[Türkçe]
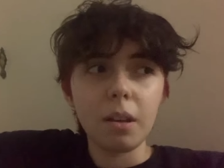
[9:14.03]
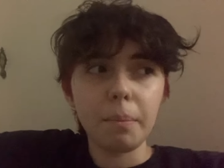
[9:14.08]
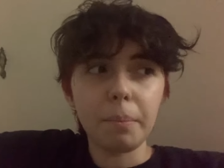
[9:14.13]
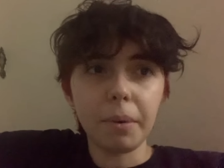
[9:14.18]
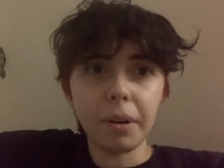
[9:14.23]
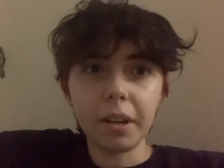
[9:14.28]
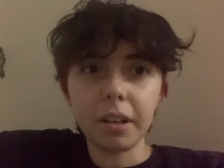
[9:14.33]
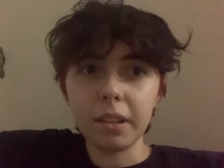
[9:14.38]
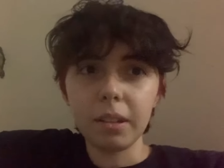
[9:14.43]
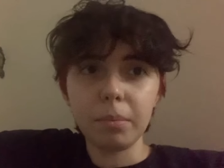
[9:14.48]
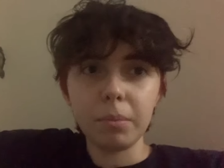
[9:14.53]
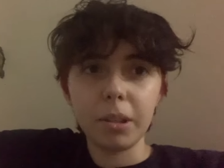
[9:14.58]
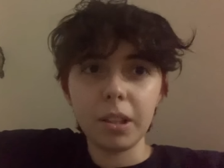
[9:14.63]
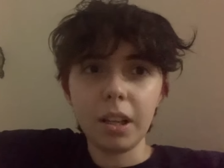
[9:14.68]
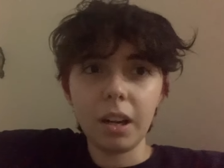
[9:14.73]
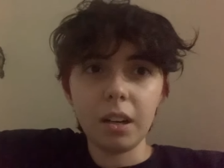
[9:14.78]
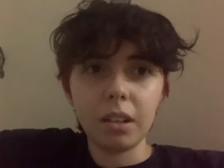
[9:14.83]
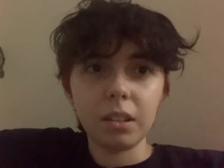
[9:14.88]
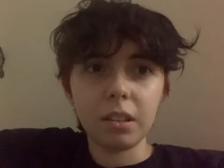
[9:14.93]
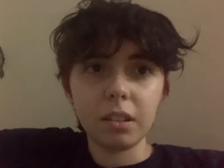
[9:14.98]
Bakalım
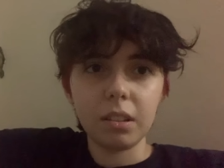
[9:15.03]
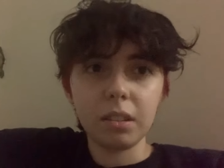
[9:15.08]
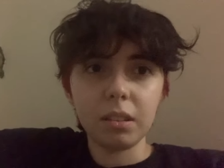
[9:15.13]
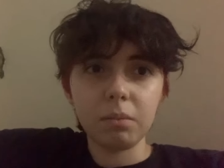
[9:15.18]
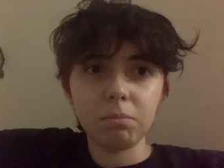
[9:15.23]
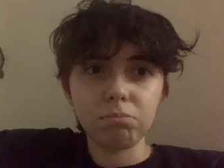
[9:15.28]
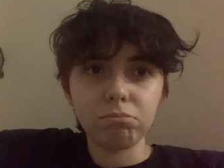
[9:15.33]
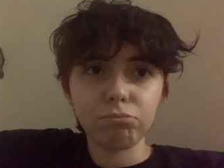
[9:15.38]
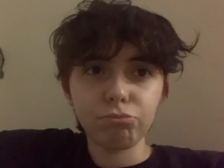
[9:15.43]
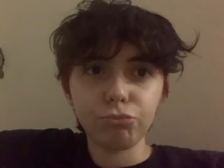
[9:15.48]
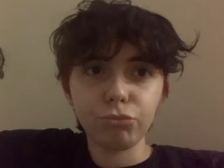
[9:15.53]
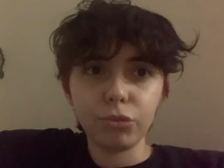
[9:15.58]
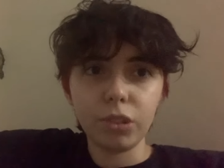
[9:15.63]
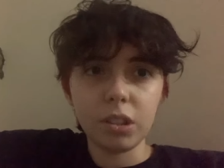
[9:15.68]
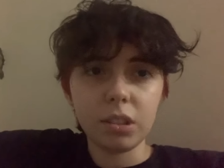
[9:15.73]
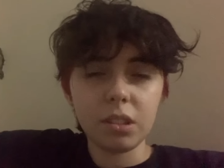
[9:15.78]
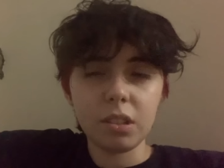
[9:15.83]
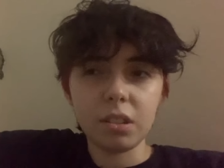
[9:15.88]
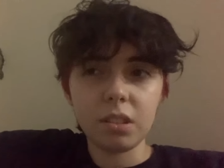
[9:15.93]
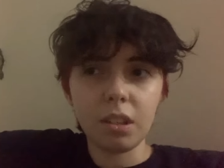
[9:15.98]
ileride
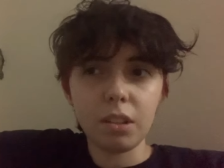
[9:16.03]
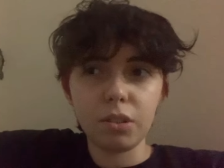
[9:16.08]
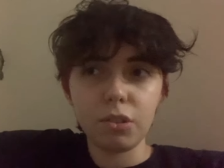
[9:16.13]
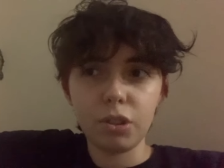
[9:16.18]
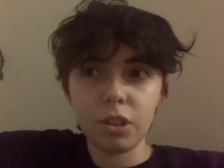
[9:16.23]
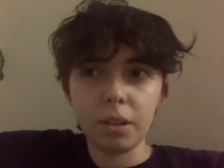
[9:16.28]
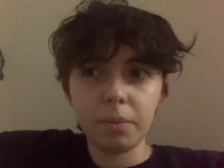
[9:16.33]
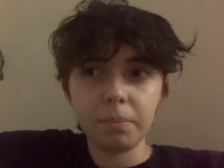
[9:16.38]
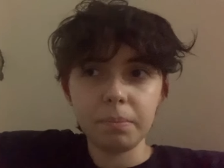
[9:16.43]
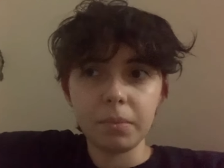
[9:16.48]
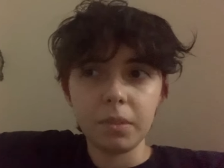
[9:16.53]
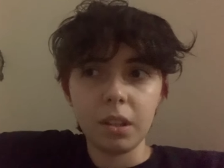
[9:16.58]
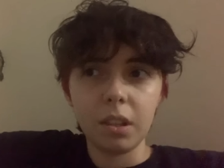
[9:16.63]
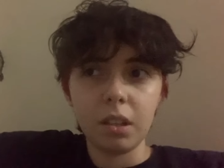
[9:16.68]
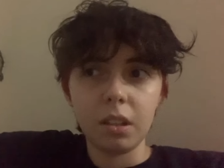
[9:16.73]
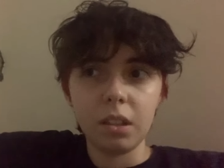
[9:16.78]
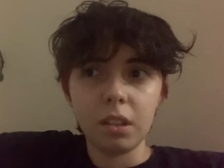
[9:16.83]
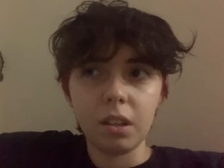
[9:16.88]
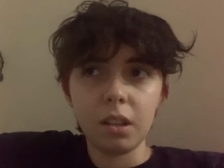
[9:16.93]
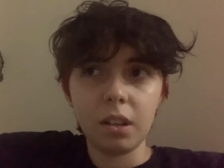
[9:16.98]
nasıl hissedeceğim.
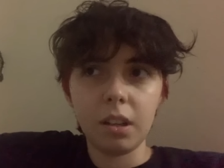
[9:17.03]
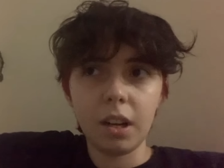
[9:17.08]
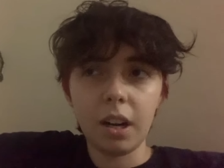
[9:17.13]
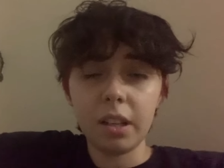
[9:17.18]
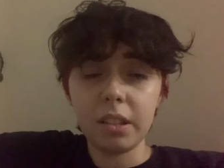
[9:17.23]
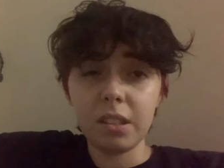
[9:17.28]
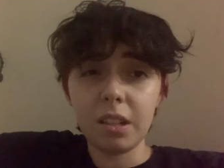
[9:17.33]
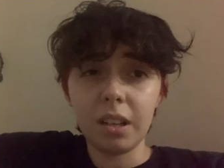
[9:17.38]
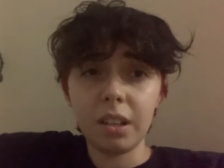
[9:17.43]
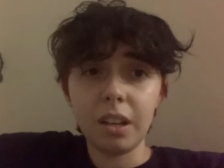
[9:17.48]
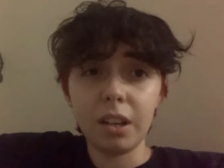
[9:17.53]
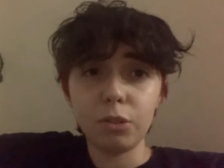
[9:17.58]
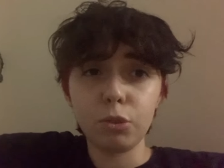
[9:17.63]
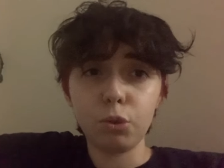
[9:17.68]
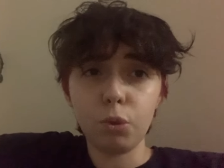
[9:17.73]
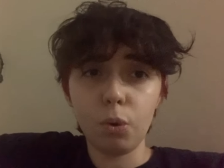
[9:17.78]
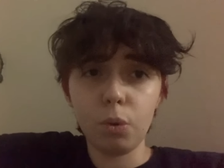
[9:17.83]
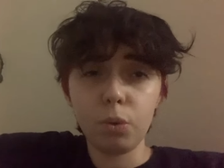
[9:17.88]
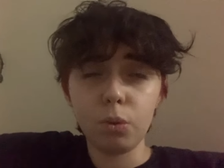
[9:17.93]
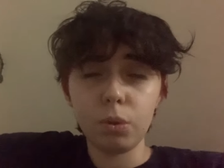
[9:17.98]
Karakterler
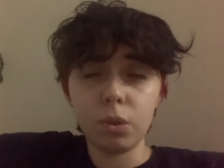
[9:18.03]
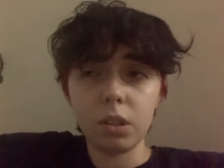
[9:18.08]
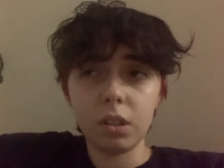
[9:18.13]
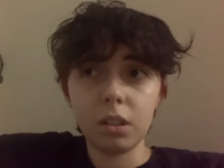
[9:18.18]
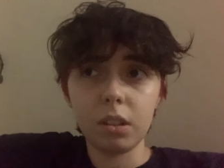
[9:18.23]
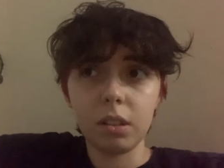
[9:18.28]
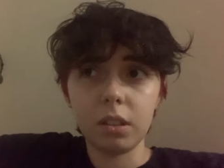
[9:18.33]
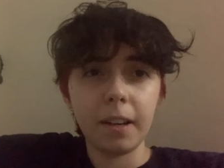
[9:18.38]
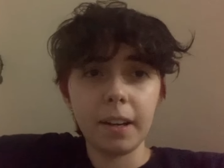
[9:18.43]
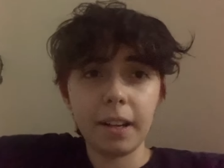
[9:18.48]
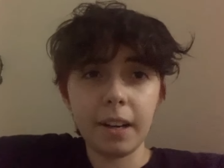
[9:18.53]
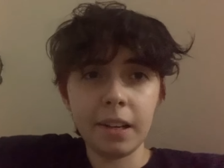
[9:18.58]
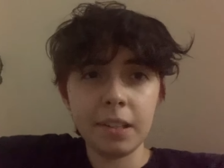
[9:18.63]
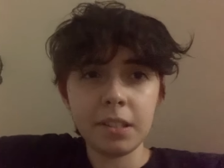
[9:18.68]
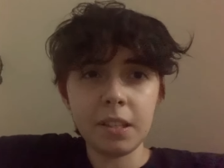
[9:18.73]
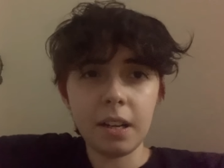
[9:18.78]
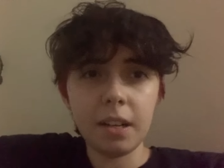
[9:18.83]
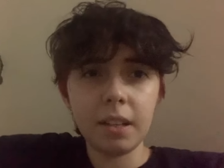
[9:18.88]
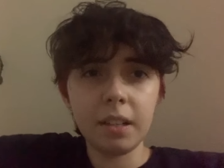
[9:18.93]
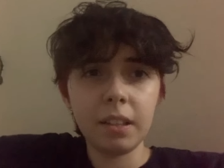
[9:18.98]
çok, e,
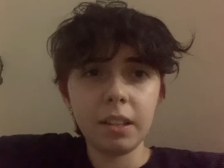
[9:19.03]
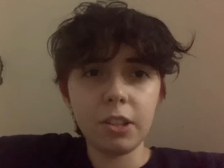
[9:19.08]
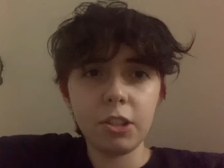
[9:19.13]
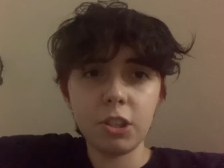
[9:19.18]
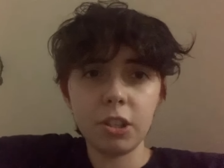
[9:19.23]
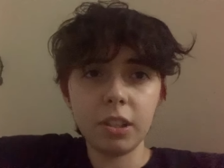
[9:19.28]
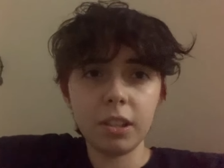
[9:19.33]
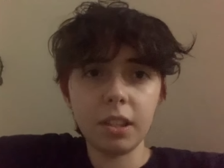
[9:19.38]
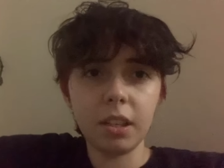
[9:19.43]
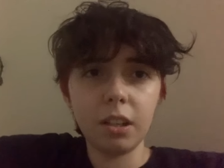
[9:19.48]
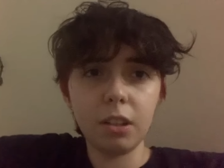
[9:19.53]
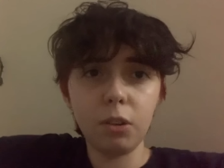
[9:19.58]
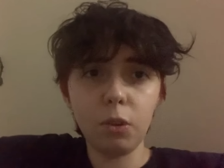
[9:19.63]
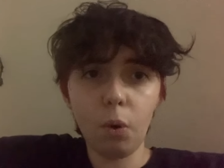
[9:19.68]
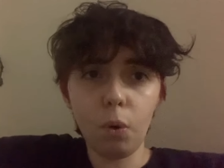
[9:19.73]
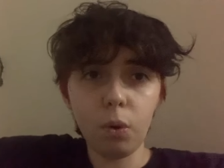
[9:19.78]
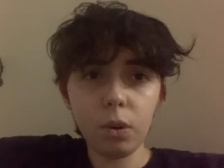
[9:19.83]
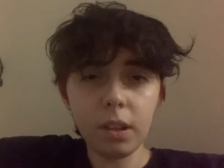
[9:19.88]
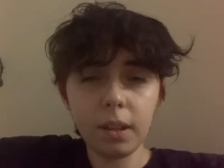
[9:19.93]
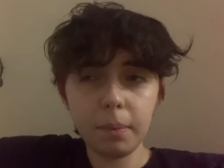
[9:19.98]
karakterlerin kişilikleri
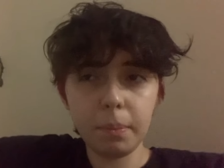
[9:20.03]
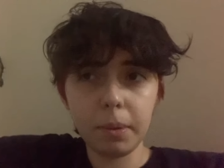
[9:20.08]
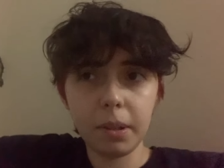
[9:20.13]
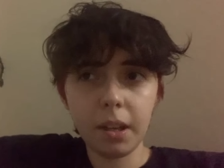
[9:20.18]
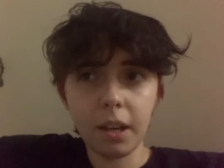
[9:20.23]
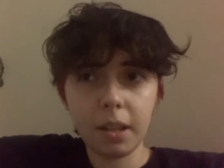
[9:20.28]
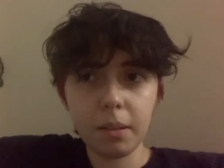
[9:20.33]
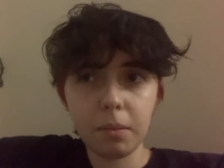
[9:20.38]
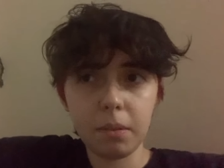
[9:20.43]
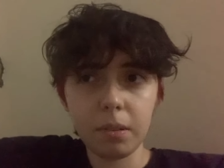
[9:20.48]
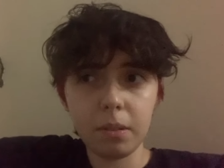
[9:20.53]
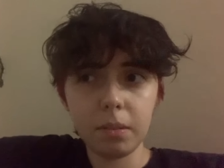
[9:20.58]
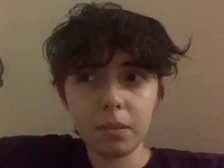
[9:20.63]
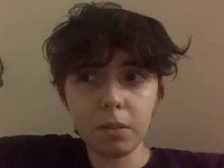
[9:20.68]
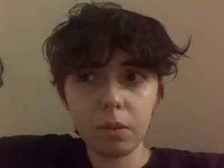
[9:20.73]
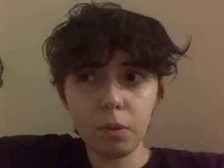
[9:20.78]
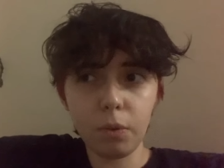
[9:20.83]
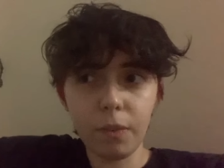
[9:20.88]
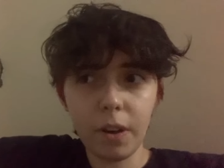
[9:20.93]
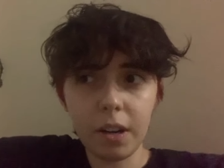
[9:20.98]
yok gibi yani
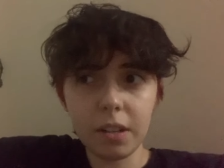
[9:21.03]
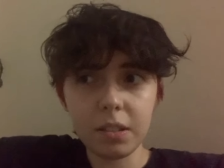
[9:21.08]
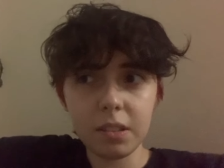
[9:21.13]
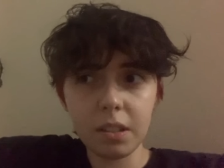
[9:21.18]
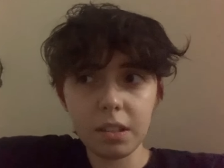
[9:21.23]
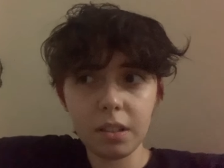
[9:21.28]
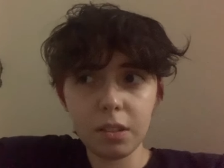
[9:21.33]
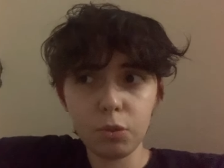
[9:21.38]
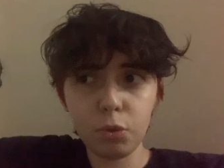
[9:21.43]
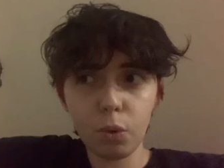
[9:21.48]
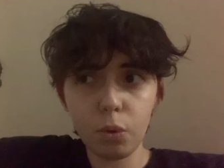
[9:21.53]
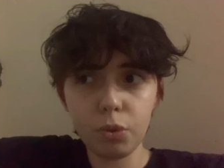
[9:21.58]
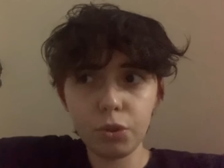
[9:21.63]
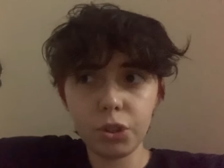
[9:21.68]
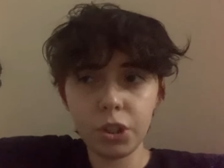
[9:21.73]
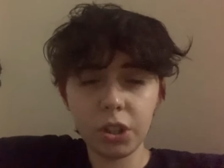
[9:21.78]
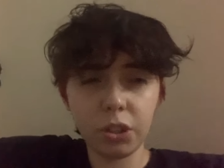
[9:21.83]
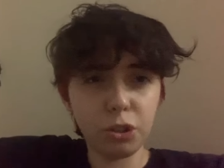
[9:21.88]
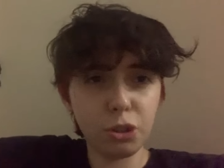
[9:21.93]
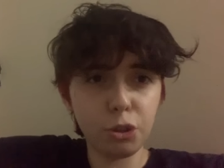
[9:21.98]
varsa da çok
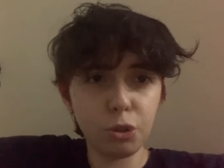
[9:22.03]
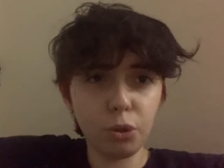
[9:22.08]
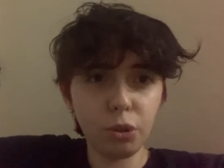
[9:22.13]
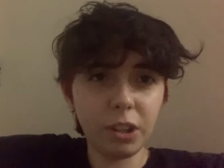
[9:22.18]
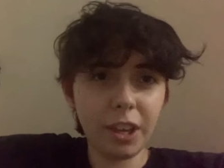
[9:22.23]
çatışıyor